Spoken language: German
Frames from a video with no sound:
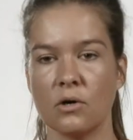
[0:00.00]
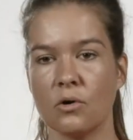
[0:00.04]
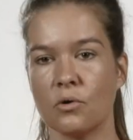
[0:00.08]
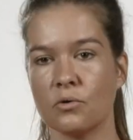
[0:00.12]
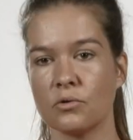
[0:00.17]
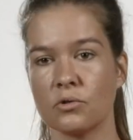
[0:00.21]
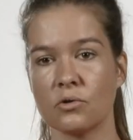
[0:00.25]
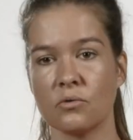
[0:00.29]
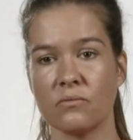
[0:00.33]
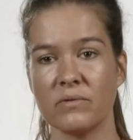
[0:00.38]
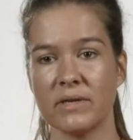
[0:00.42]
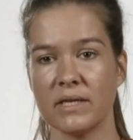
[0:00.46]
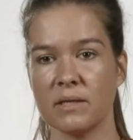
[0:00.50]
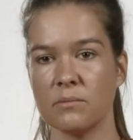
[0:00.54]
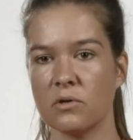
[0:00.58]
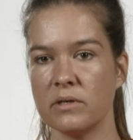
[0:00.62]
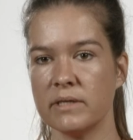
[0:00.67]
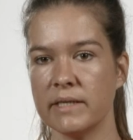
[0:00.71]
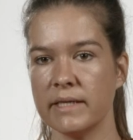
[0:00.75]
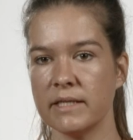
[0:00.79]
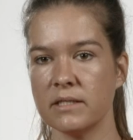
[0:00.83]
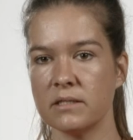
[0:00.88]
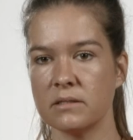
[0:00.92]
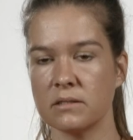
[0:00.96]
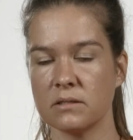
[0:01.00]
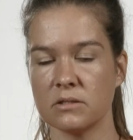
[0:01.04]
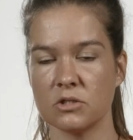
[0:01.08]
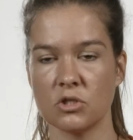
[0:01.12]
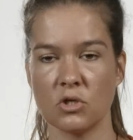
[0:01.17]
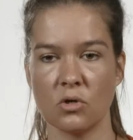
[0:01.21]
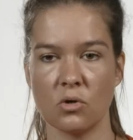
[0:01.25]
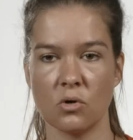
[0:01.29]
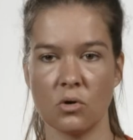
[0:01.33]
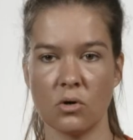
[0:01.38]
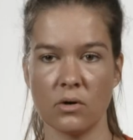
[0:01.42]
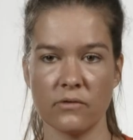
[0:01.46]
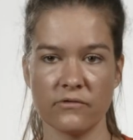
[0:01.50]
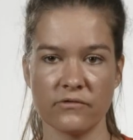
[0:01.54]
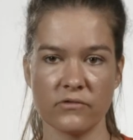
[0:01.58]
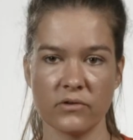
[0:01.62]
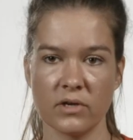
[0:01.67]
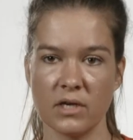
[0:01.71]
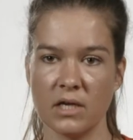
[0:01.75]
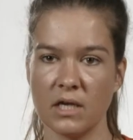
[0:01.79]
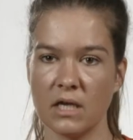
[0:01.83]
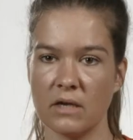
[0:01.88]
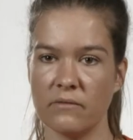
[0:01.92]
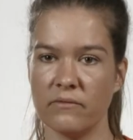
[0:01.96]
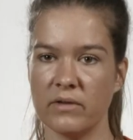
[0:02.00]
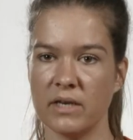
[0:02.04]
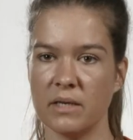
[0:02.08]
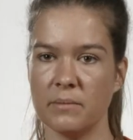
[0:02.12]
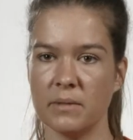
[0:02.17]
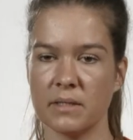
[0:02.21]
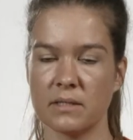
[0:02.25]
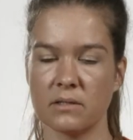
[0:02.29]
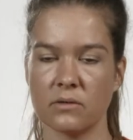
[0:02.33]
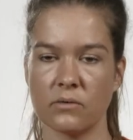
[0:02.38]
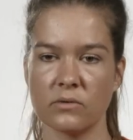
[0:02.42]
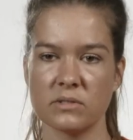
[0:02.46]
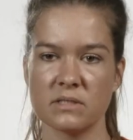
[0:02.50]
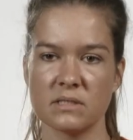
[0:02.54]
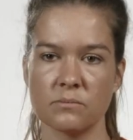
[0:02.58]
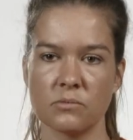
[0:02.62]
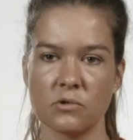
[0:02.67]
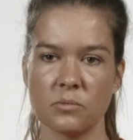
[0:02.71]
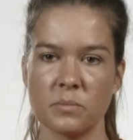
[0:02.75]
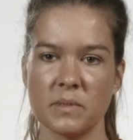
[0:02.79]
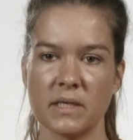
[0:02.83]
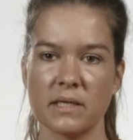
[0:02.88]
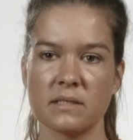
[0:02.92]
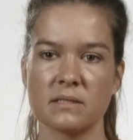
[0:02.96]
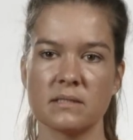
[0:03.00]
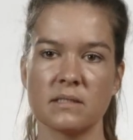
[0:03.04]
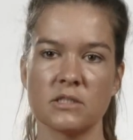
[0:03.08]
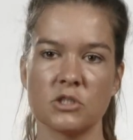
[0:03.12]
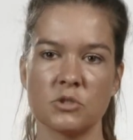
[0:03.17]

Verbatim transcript: Oder auch wenn ich mal nicht schlafe, wenn ich mich trotzdem probiere zu